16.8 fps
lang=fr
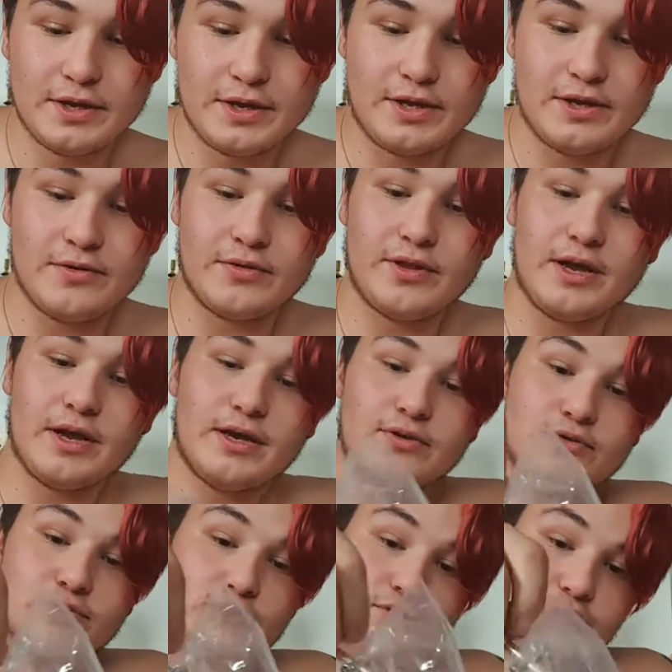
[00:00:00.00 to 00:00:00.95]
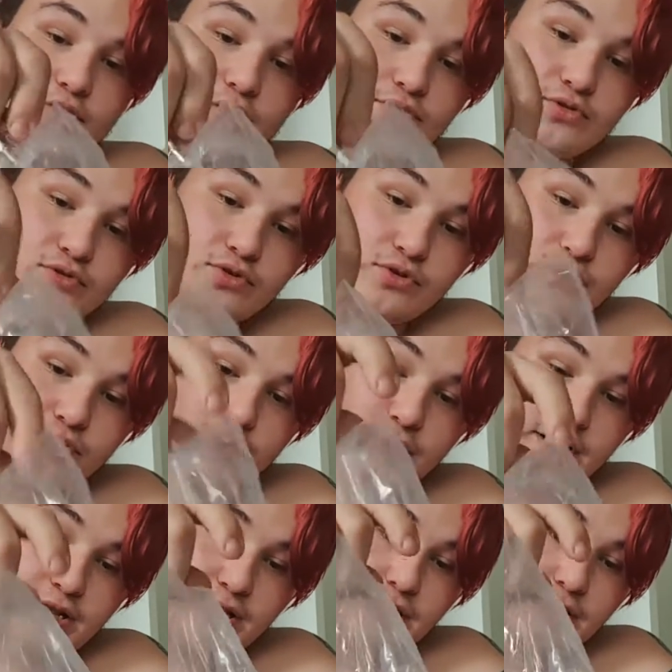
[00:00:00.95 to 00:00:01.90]
Et on a une sorte de
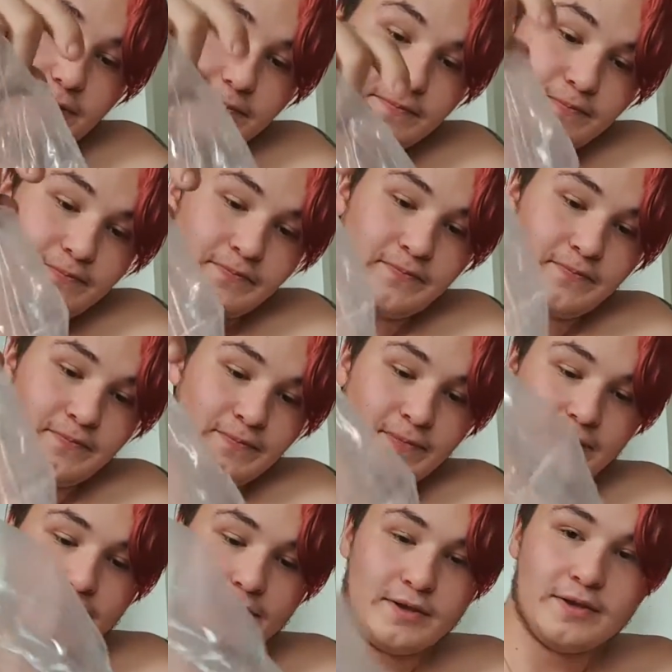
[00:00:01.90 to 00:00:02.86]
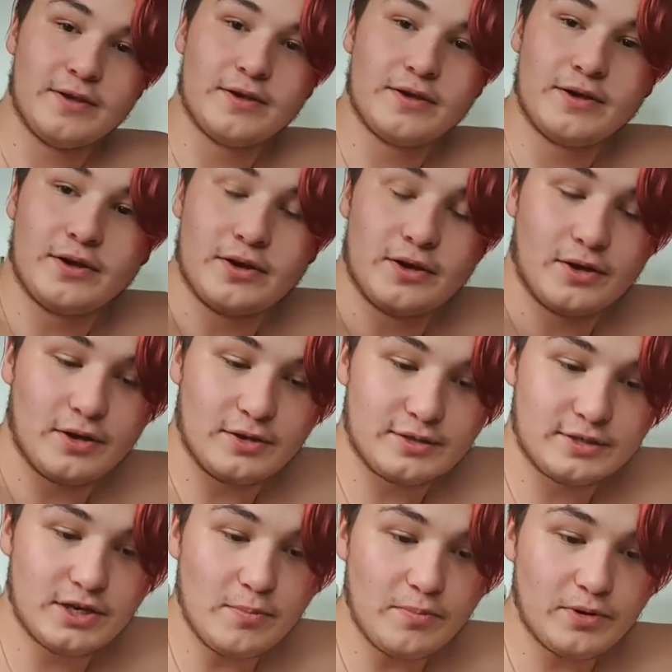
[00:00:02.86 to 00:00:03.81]
clé. Euh,
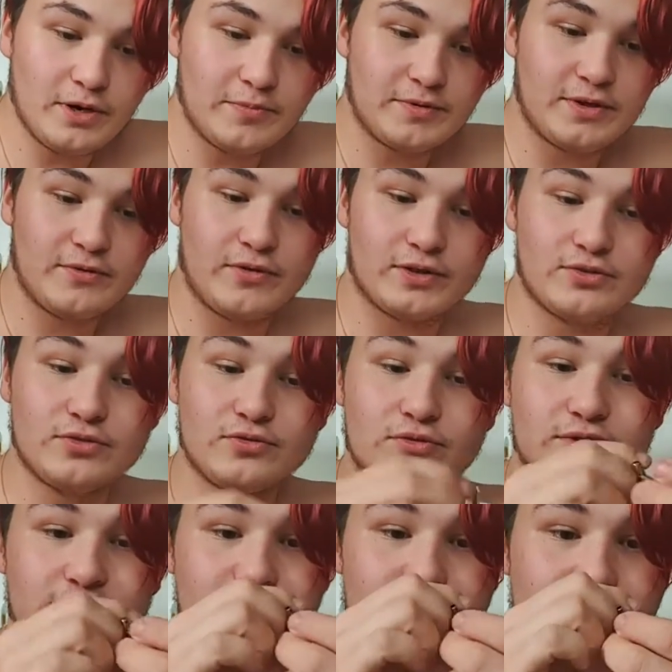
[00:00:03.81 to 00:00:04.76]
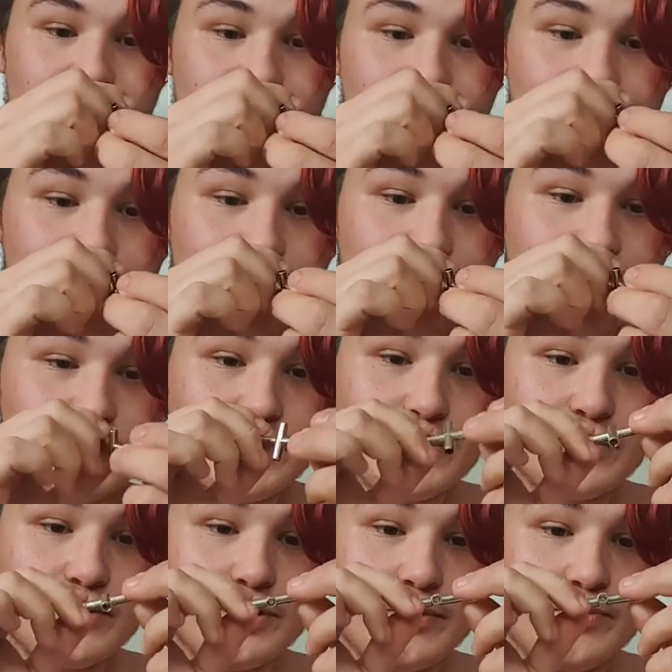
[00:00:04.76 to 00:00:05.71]
c'est comme pour les petites voitures, donc c'est assez léger.
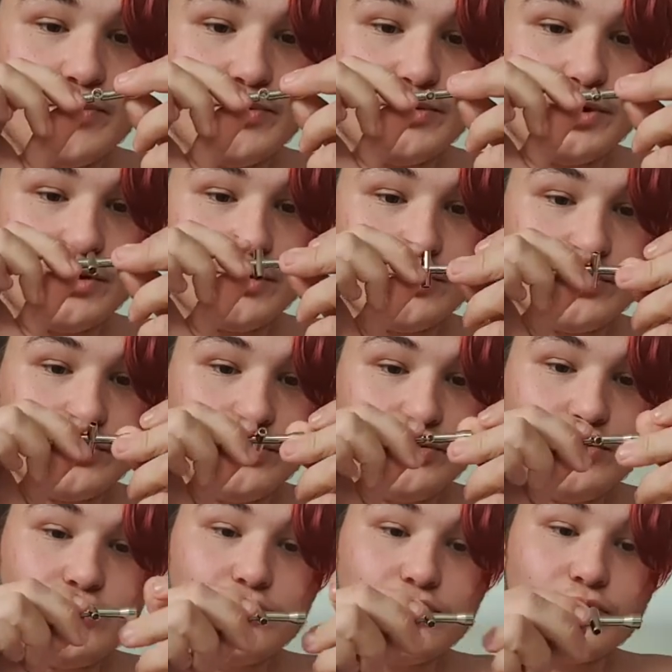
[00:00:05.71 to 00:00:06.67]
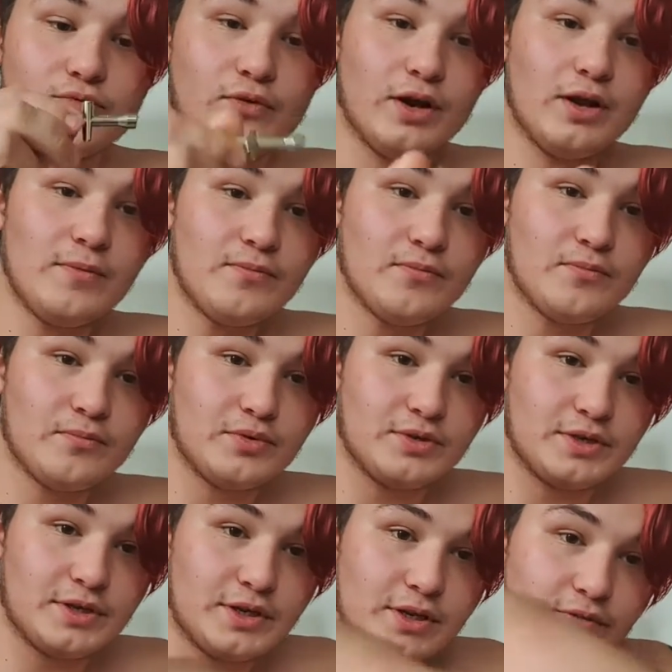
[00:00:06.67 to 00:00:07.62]
Euh, il y a plusieurs trucs, donc voilà,
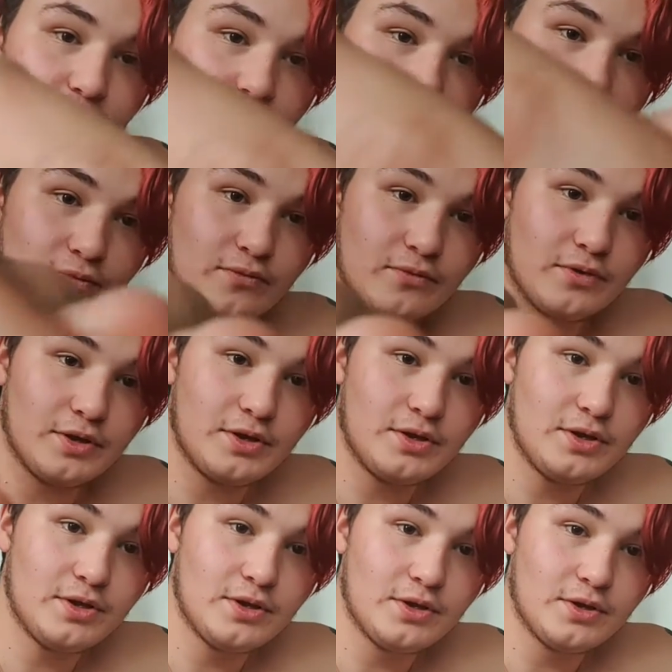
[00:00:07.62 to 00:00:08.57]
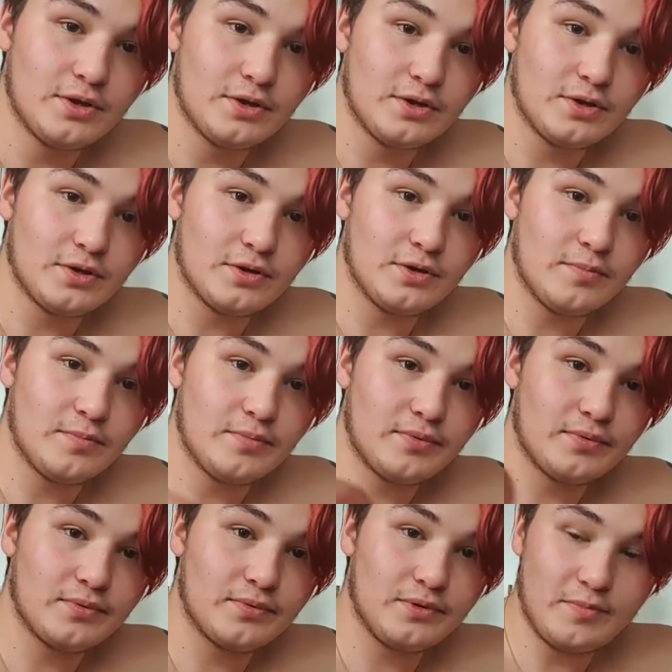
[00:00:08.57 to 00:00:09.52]
petite clé, voilà, comme vous voyez. Hop,
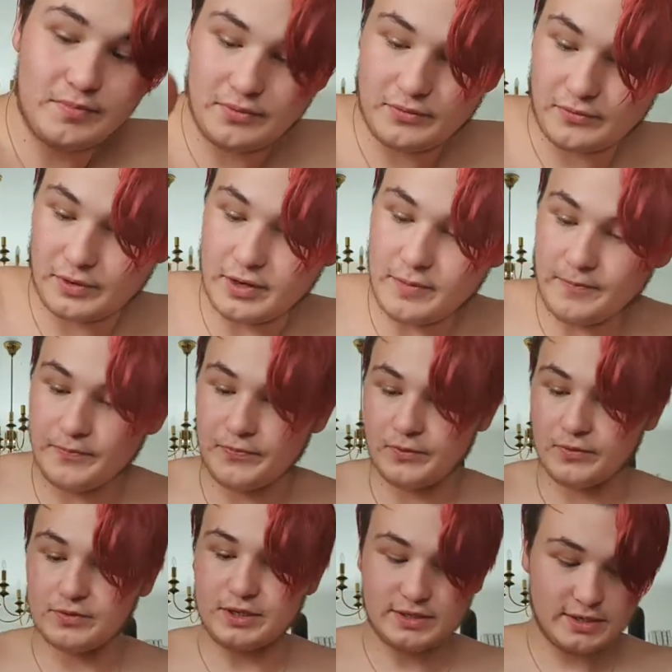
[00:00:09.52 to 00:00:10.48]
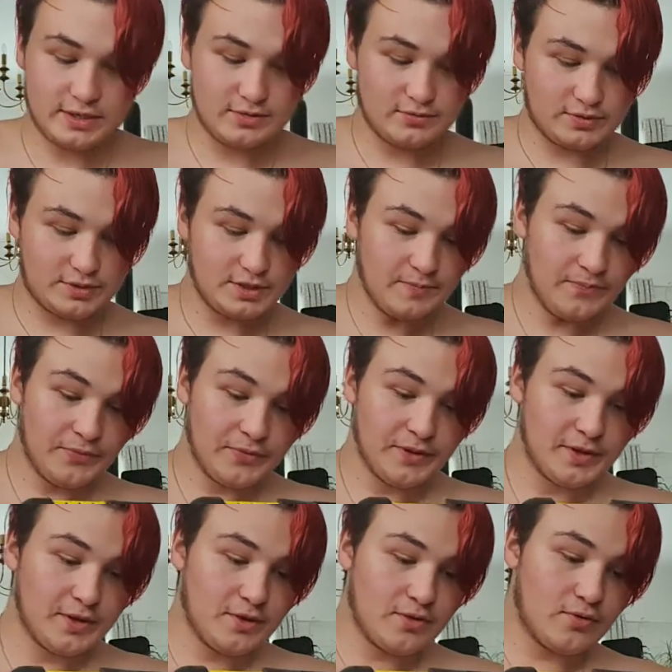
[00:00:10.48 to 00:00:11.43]
hop, voilà. Donc ça, c'est les outils.
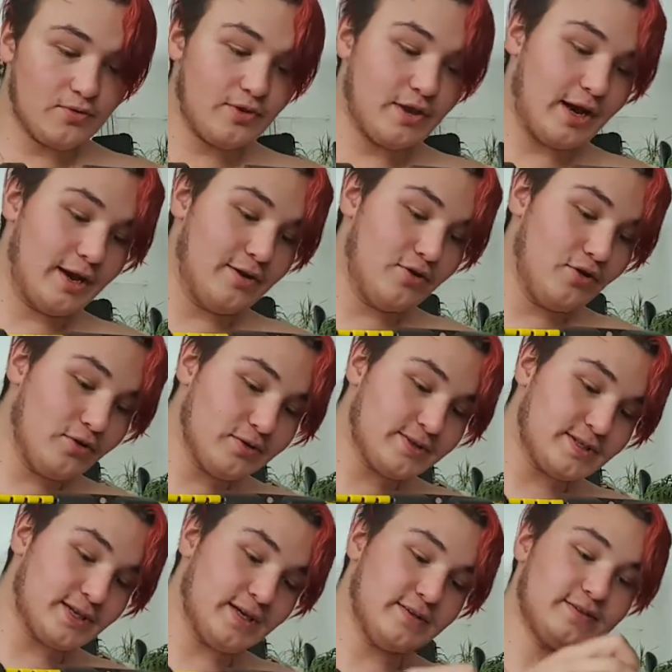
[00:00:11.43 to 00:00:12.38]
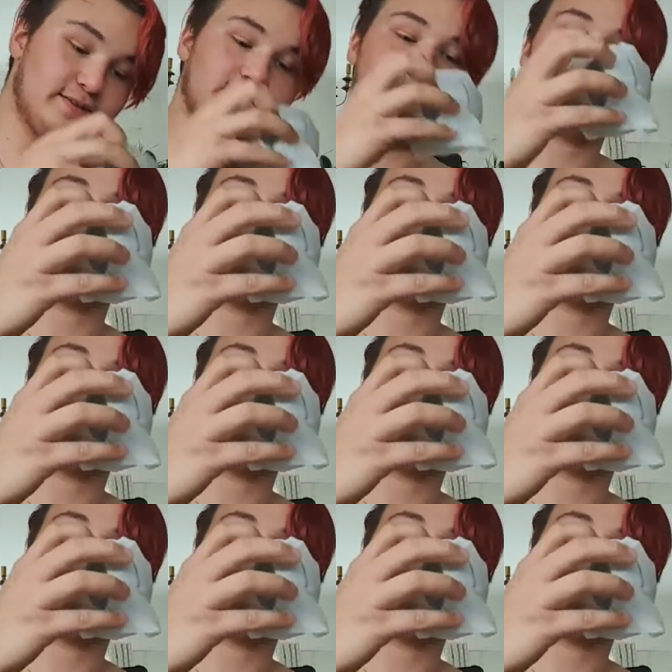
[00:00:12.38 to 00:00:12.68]
On a l'enceinte